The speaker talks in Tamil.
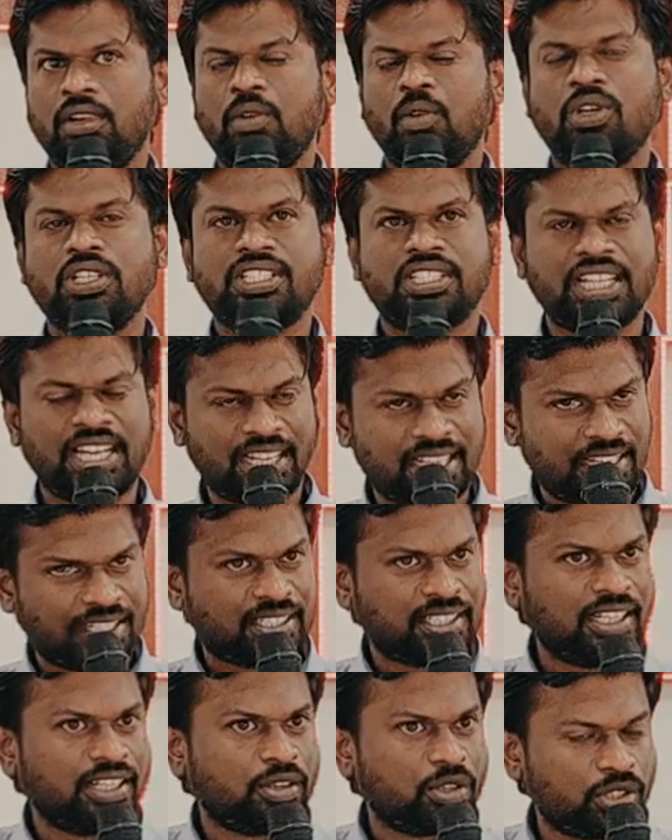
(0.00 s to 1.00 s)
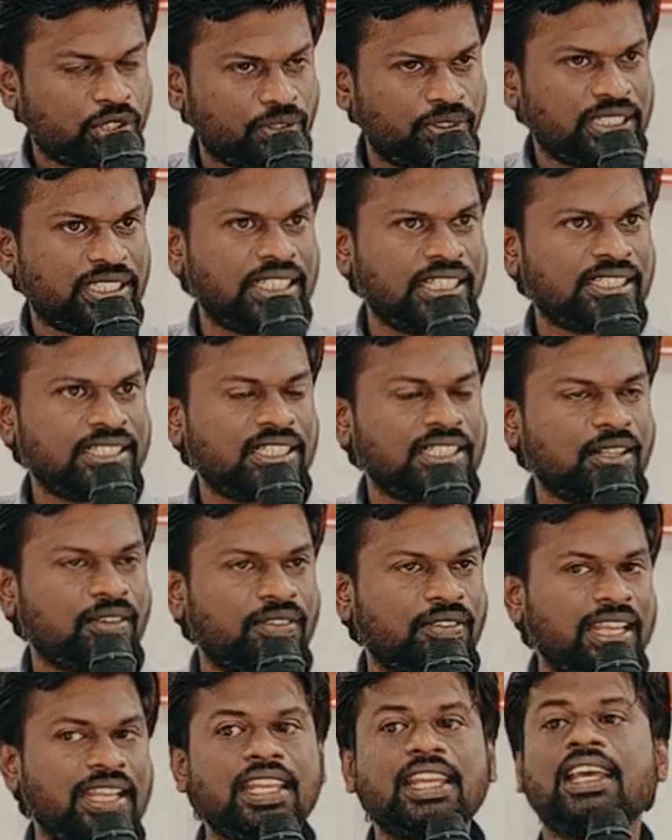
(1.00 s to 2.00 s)
உங்கள் ஸ்டேட்டஸில் ஒரு சுவிசேஷத்தை
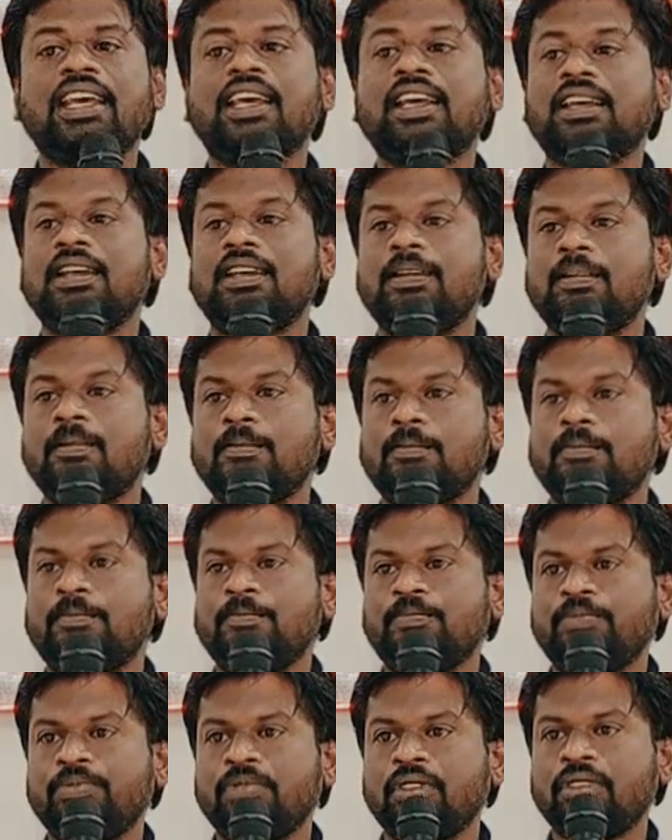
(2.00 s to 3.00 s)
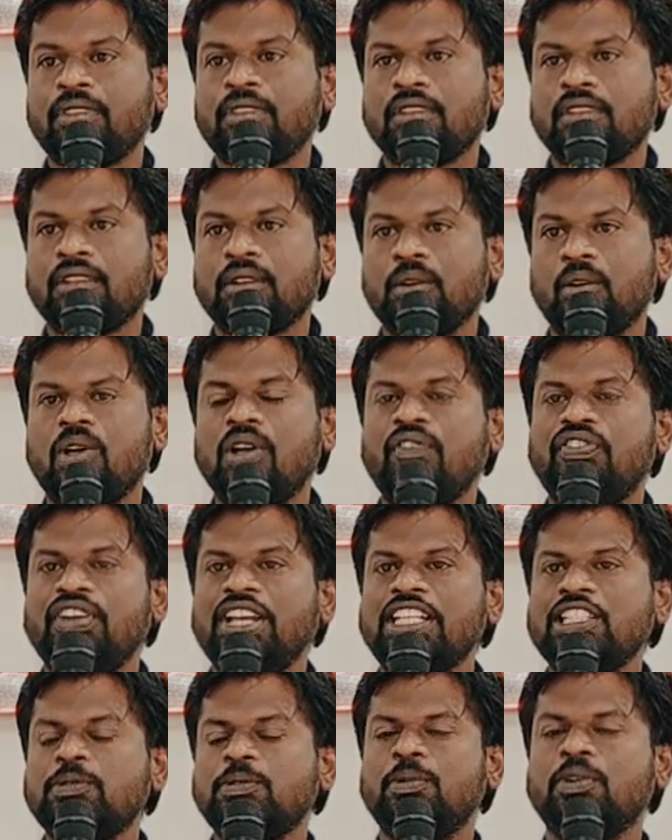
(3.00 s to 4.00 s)
வைங்க உங்கள்
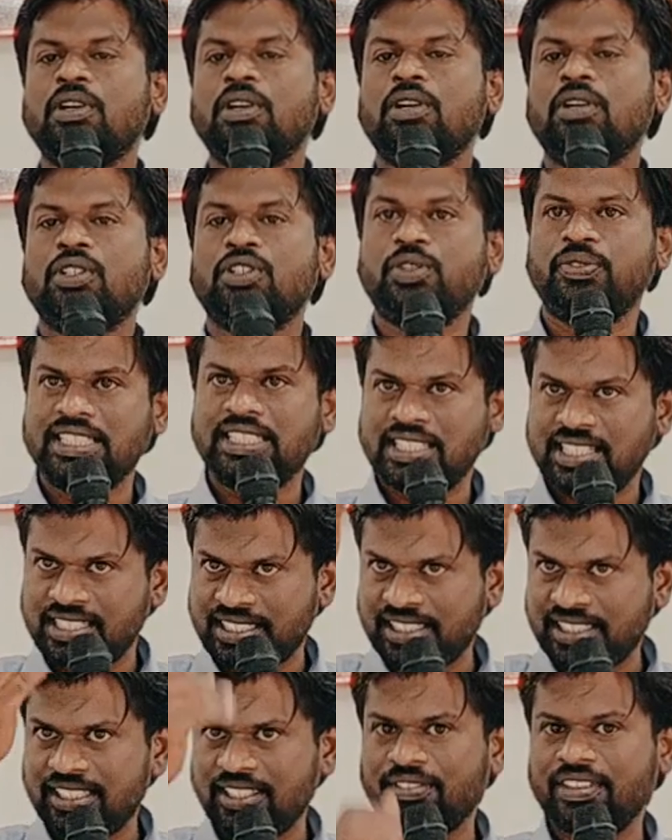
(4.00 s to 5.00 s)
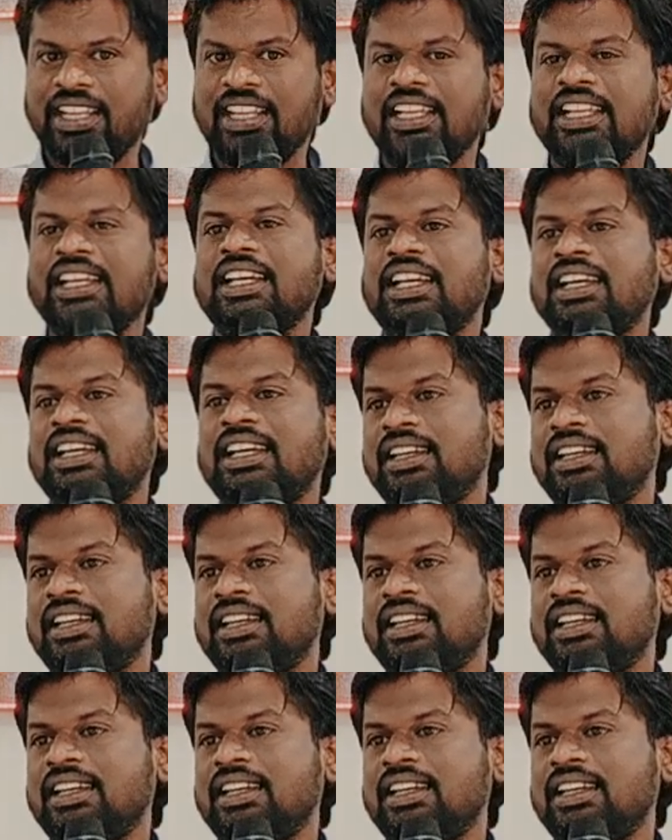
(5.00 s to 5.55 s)
ஃபேஸ்புக்கில் ஒரு சுவிசேஷத்தை வைங்க